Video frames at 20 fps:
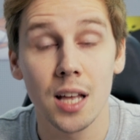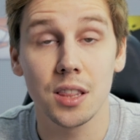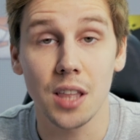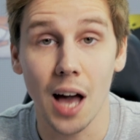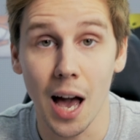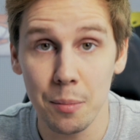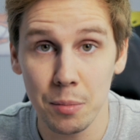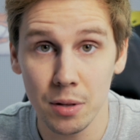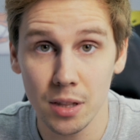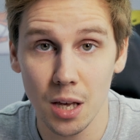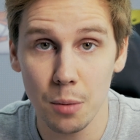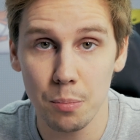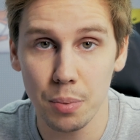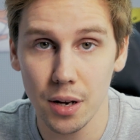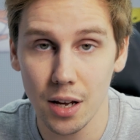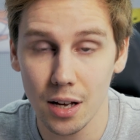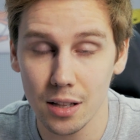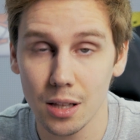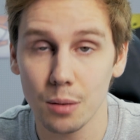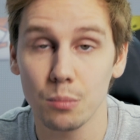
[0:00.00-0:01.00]
Тайминги
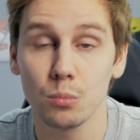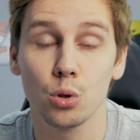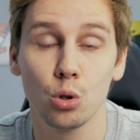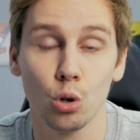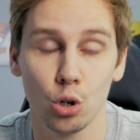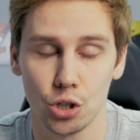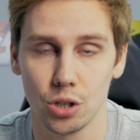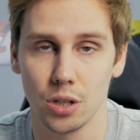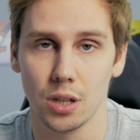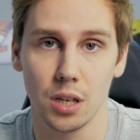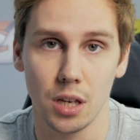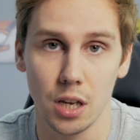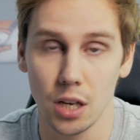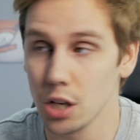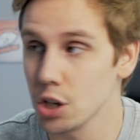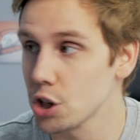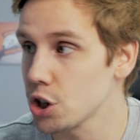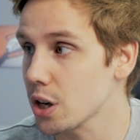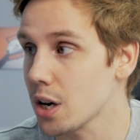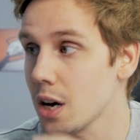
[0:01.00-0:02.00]
при этом точно
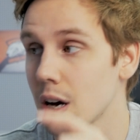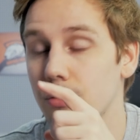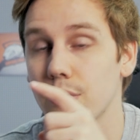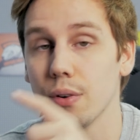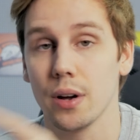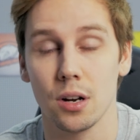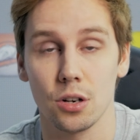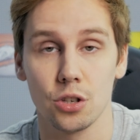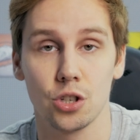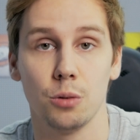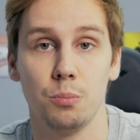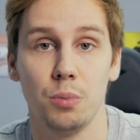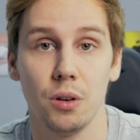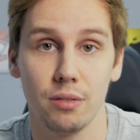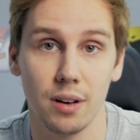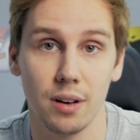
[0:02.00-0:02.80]
такие же, как в RGB